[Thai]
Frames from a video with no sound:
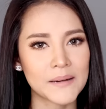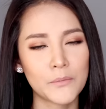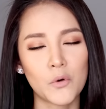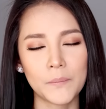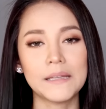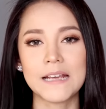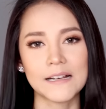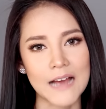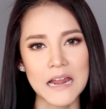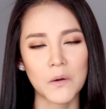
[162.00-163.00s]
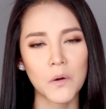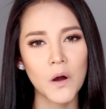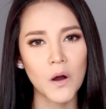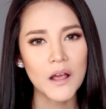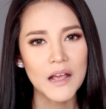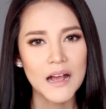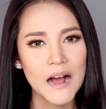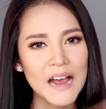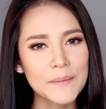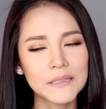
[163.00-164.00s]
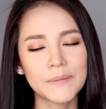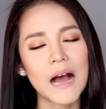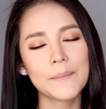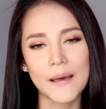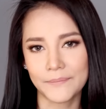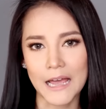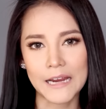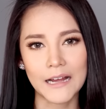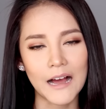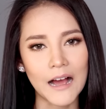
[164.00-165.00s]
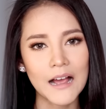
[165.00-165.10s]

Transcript: มันปกปิดยังไงแล้วก็ให้ประสิทธิภาพแบบไหนนะคะ